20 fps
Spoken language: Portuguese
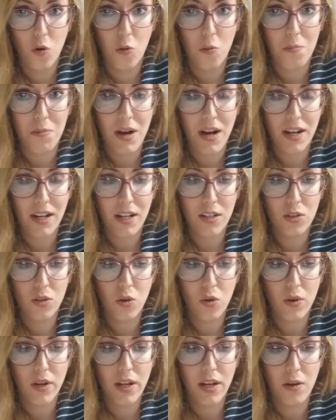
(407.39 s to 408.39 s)
O
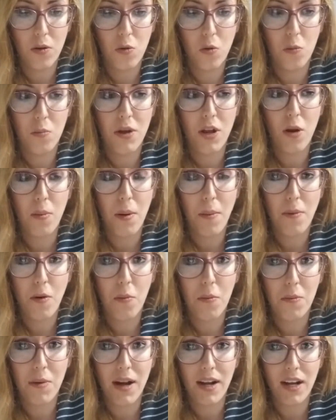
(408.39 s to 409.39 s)
marcador, é, o melhor papel
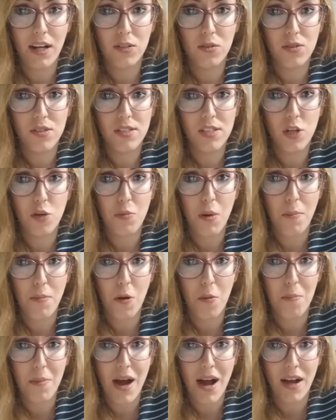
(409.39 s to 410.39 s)
para o marcador seria o
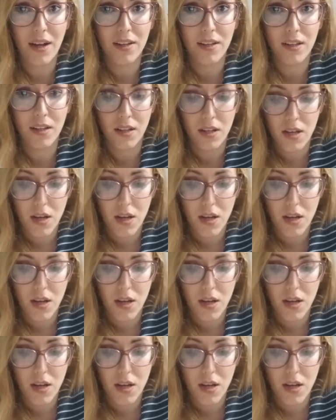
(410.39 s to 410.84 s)
papel marker.